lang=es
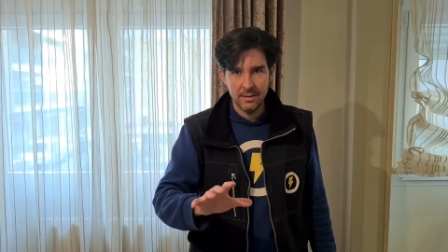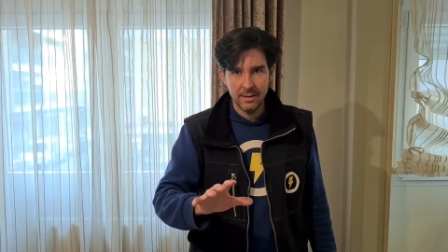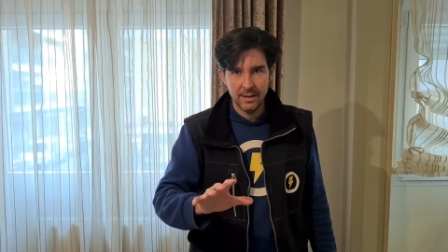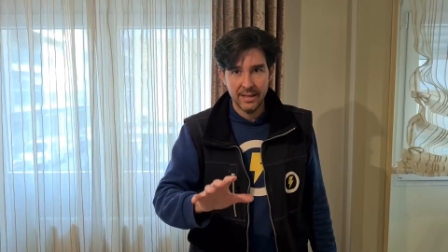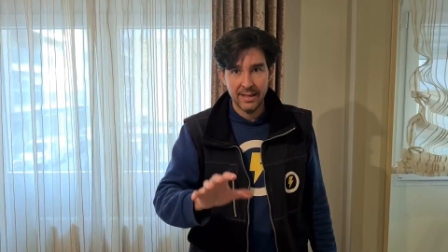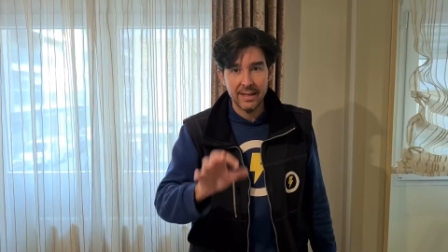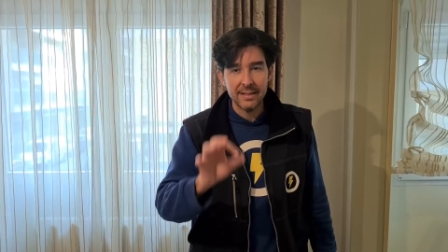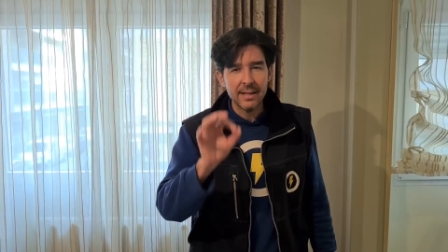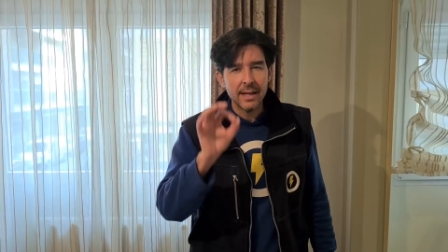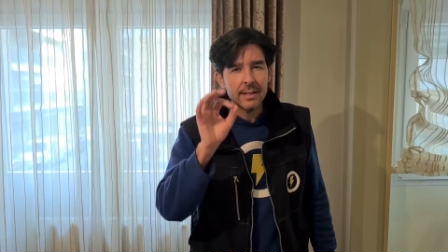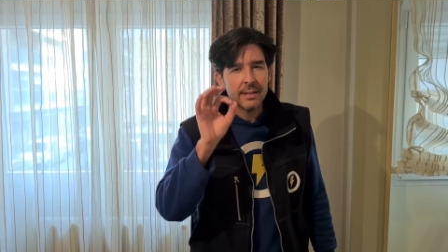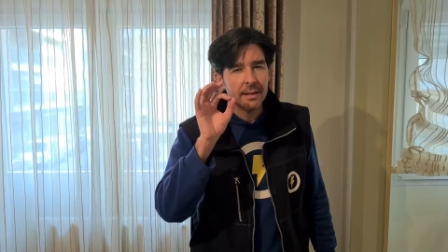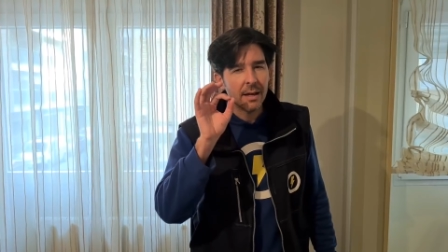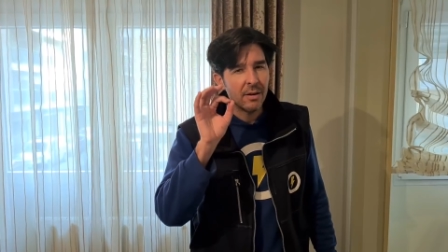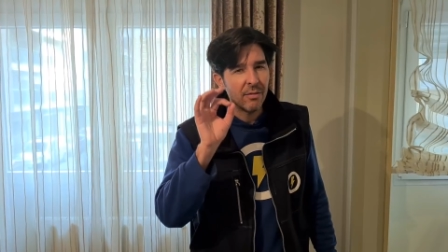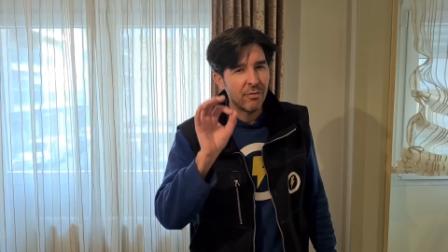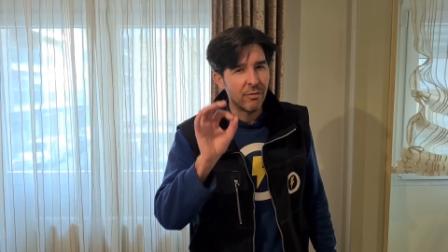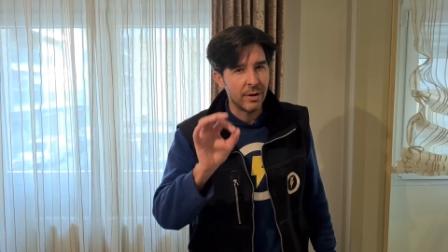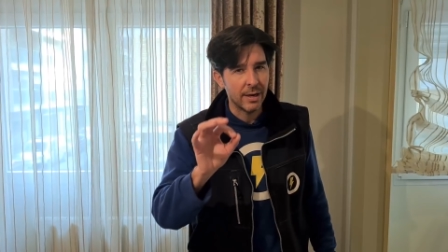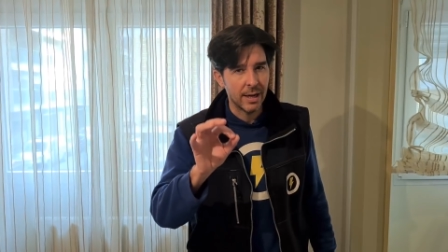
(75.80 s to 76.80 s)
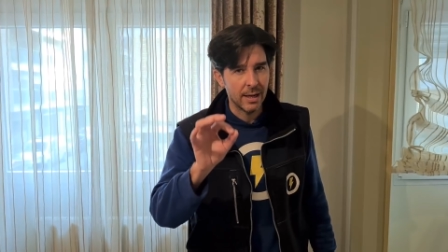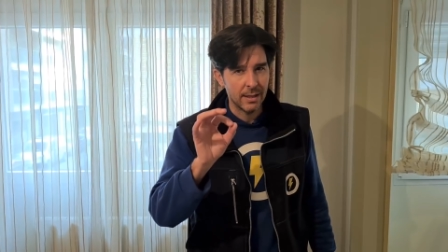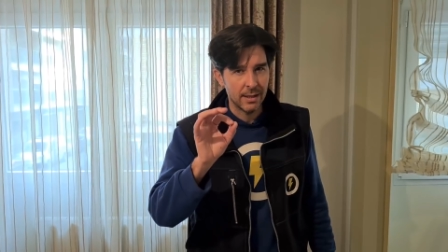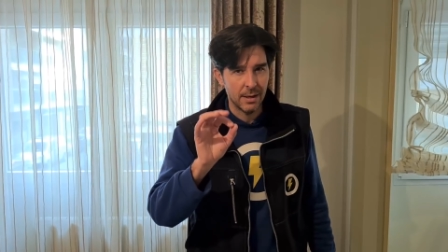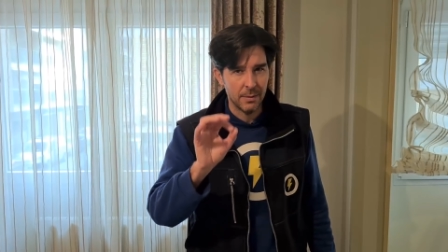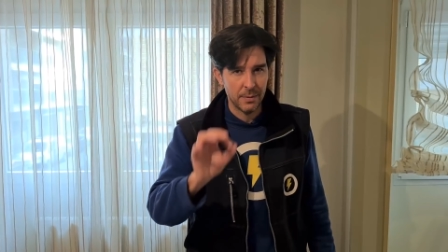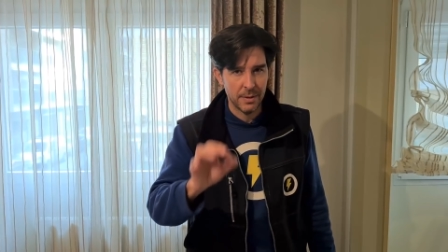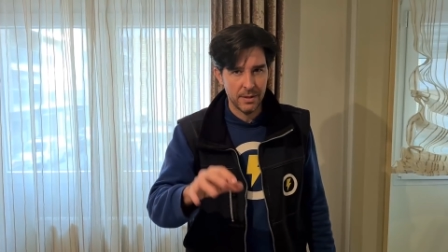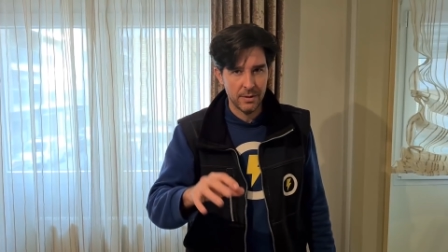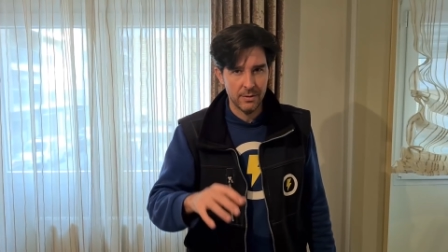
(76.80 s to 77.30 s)
Quédate hasta el final
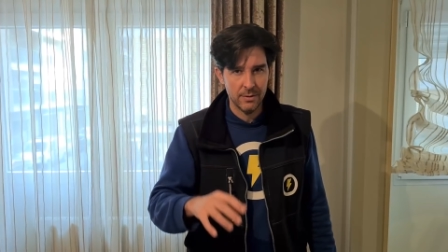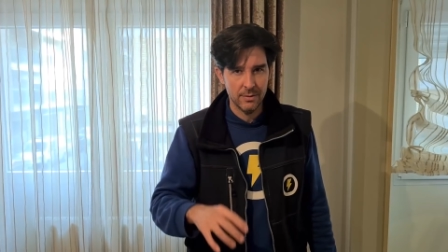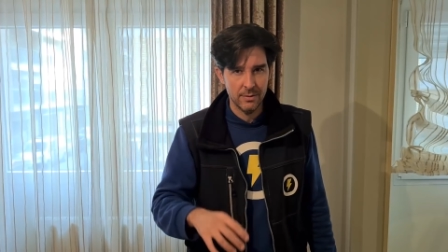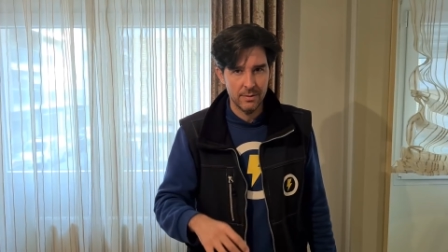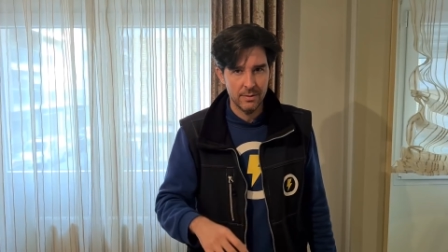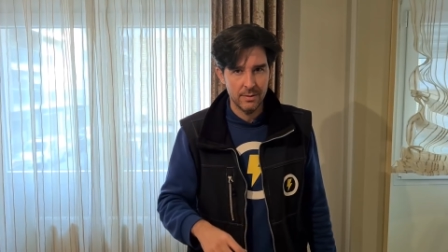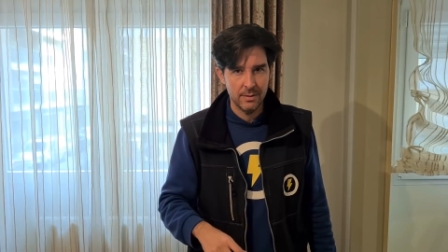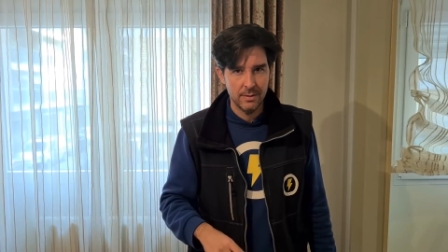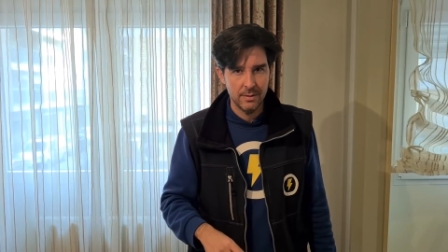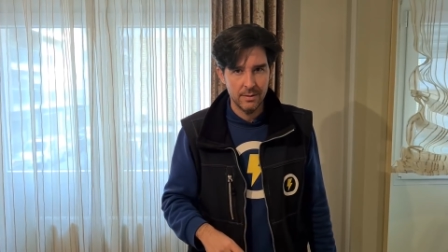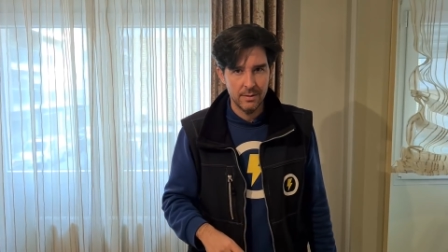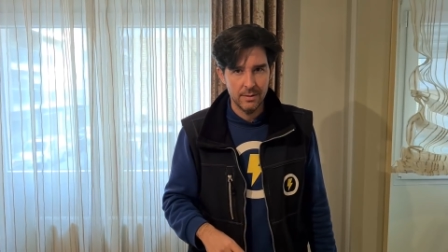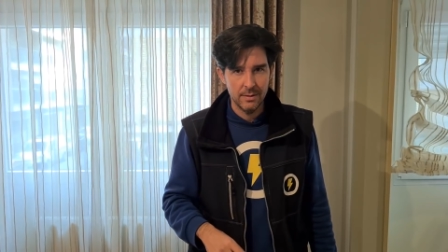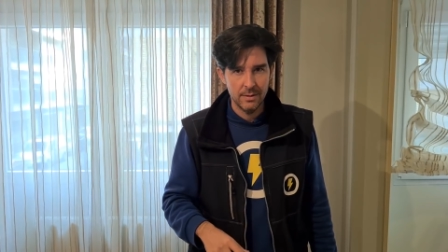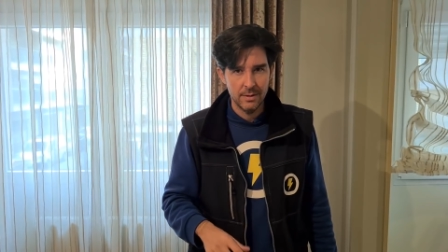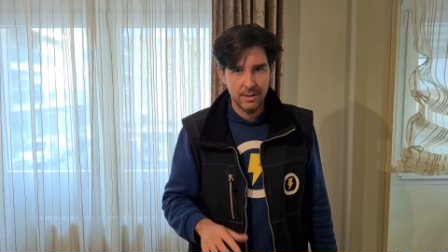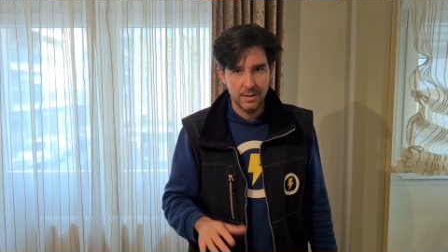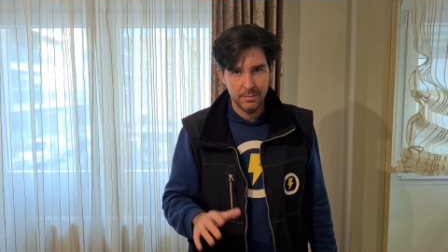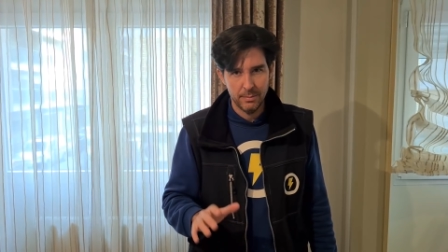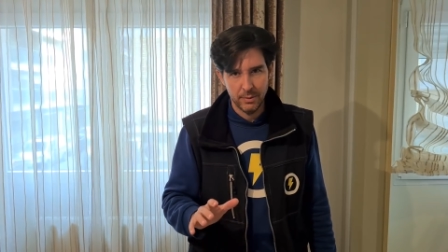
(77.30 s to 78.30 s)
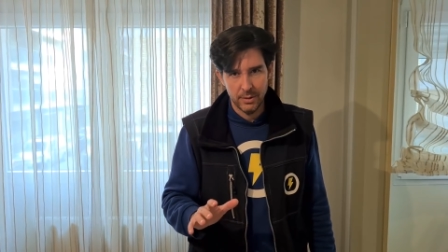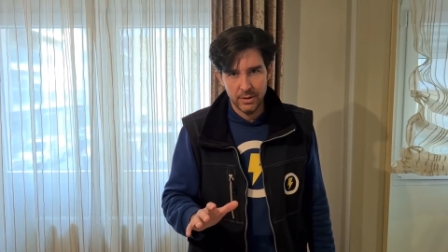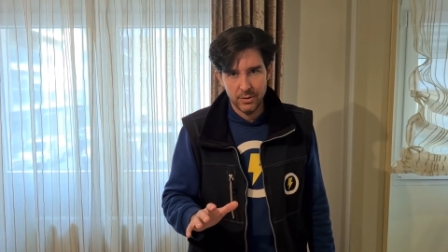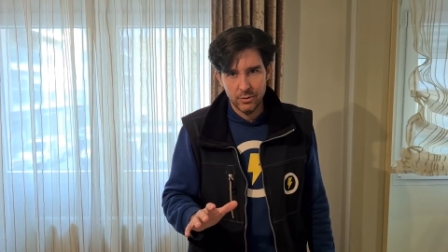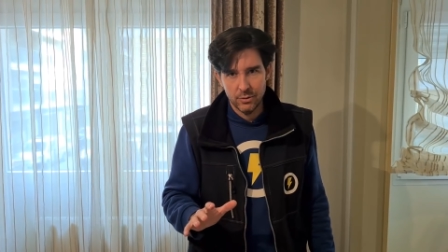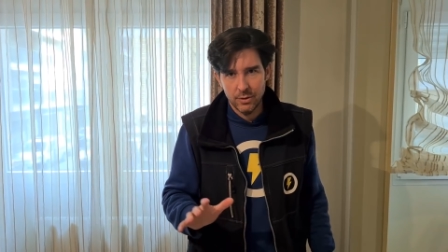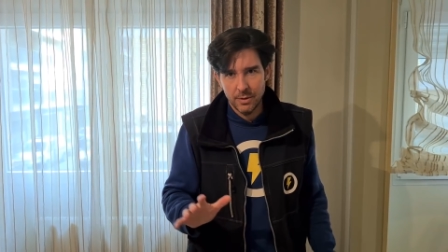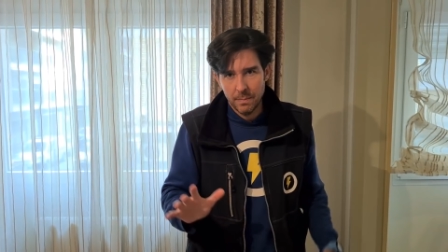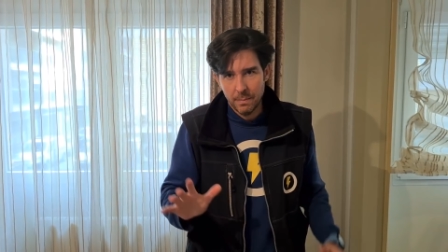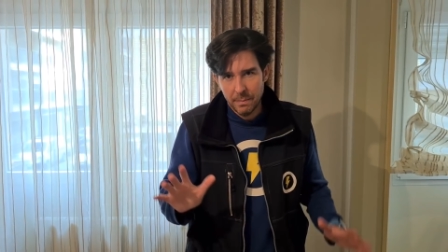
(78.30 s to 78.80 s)
del vídeo. Y por
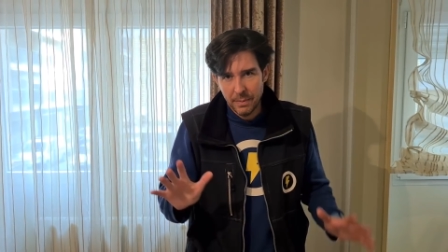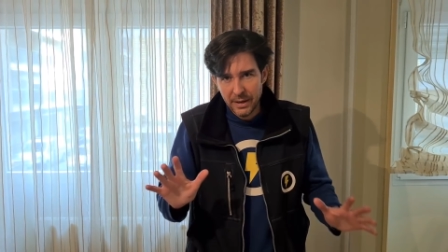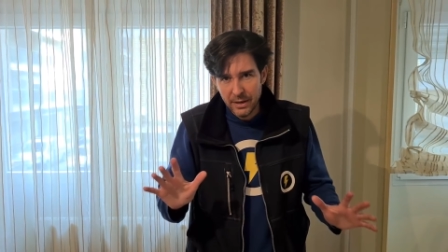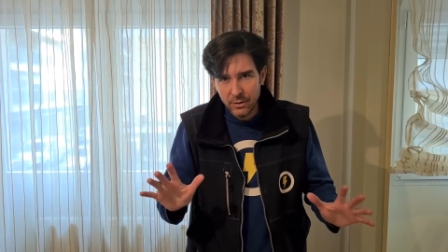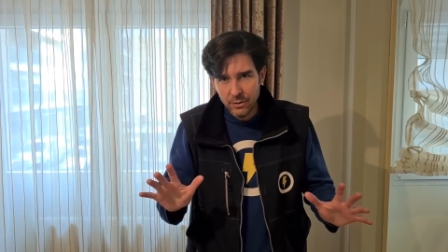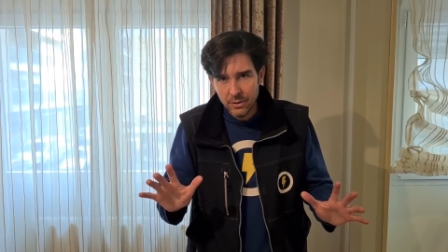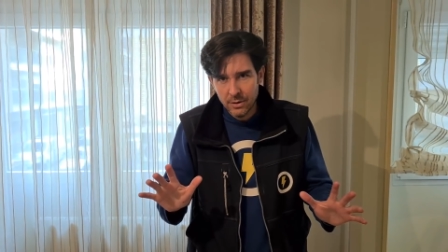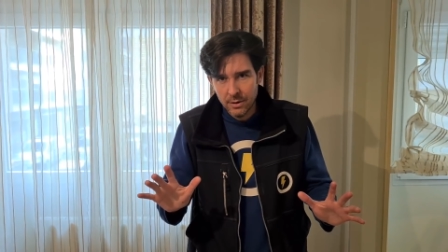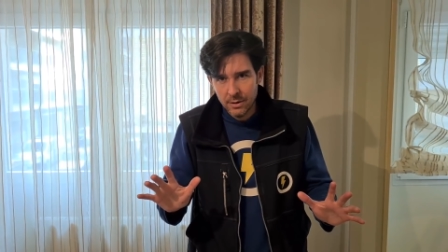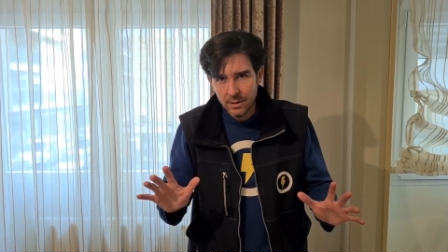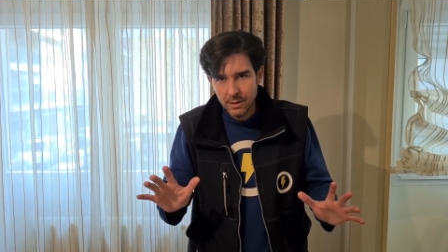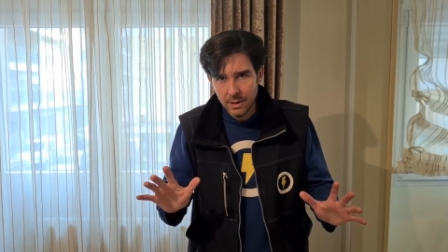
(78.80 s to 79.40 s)
eso espero